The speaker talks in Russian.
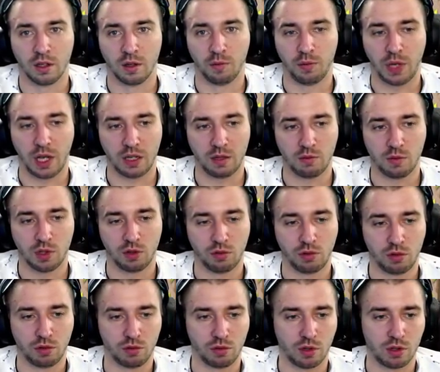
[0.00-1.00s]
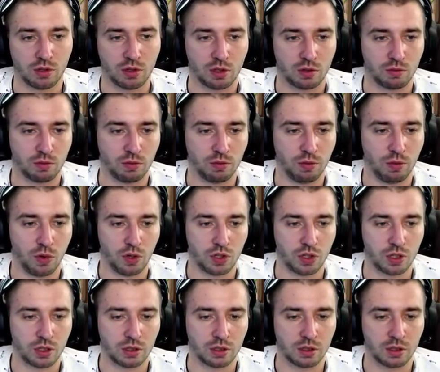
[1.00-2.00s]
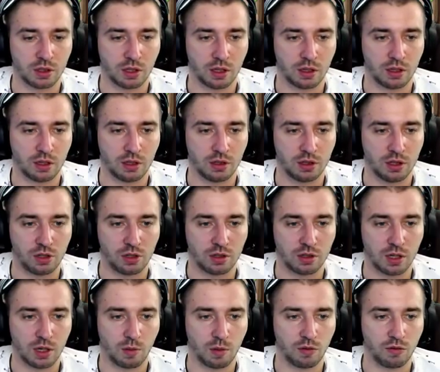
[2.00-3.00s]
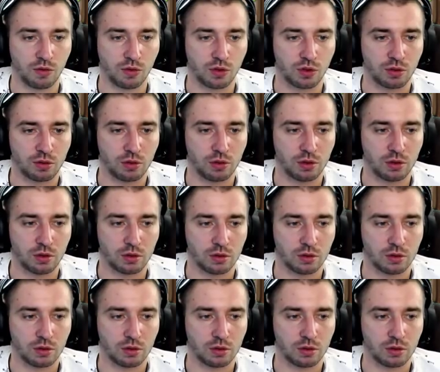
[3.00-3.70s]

5 минут, и у нас же больше 100 тысяч самого ушло.